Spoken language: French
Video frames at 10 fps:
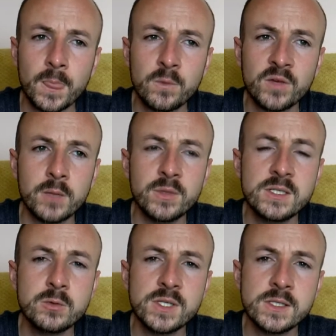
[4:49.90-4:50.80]
vers la
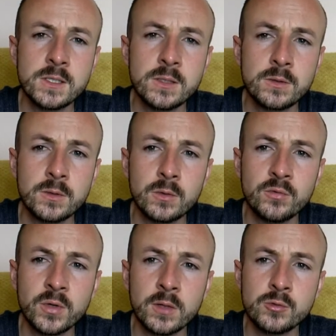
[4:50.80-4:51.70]
médecine holistique euh, au
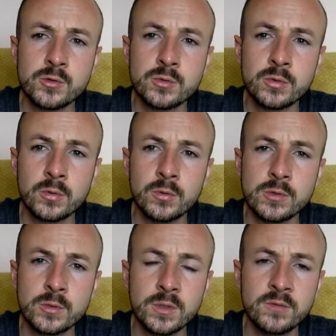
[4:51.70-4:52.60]
fur et à mesure de
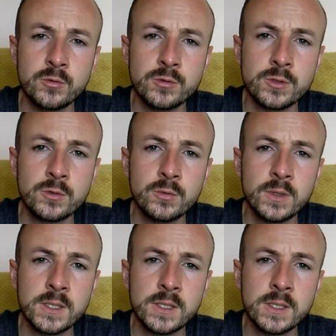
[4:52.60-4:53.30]
son évolution